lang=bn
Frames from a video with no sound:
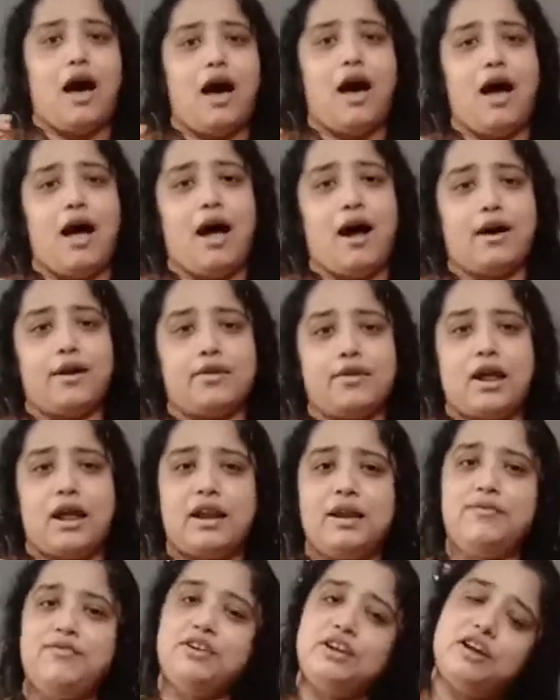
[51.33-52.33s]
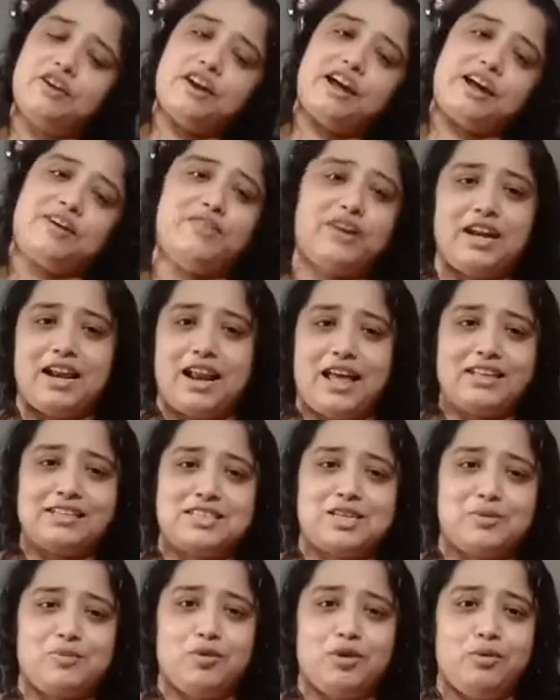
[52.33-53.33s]
আর নালে ভিডিওর একেবারে
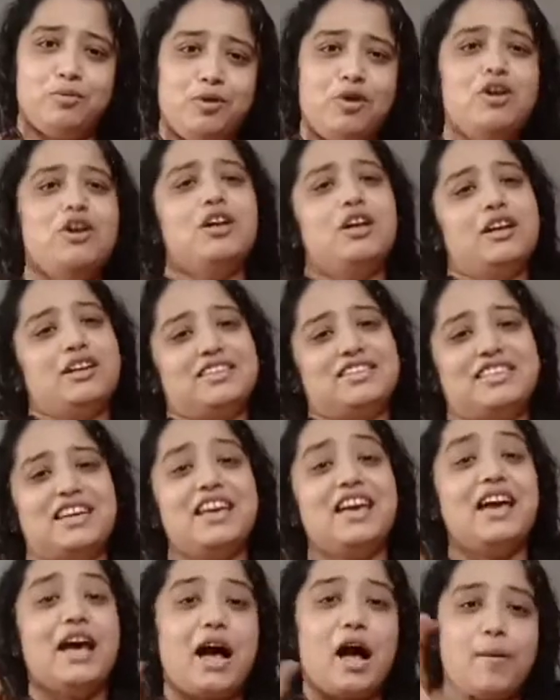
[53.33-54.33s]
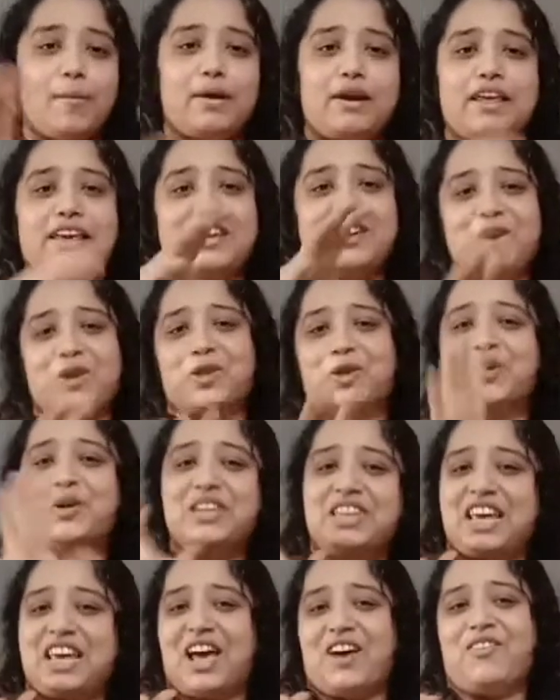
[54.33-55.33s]
লাস্টে বলবো যে আমার এই নতুন
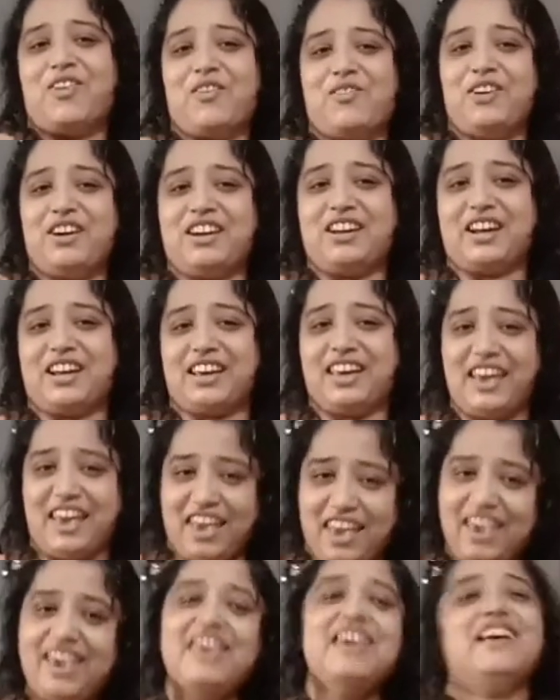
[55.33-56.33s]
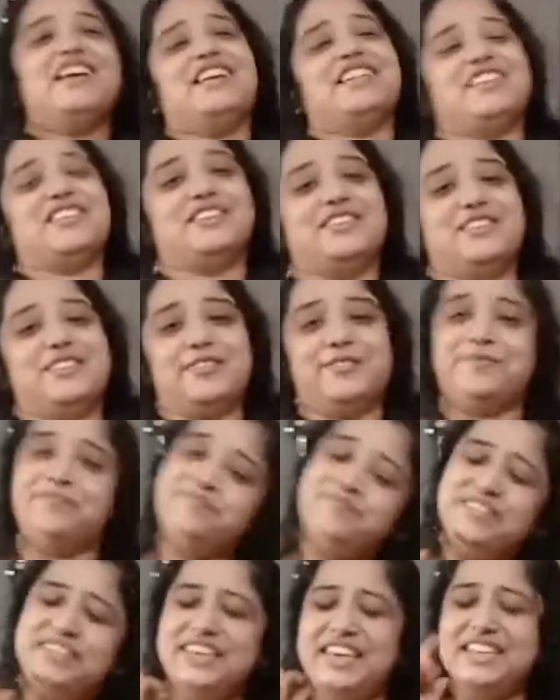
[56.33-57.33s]
ক্যামেরাম্যানটা কে তো
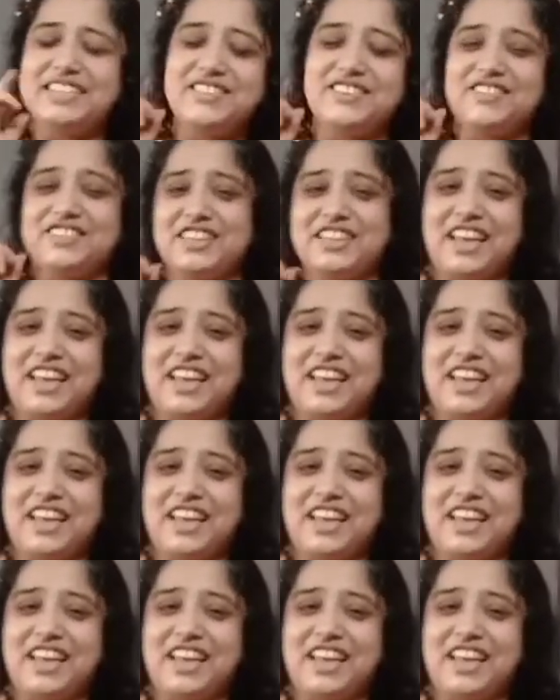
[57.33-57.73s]
গেস করতে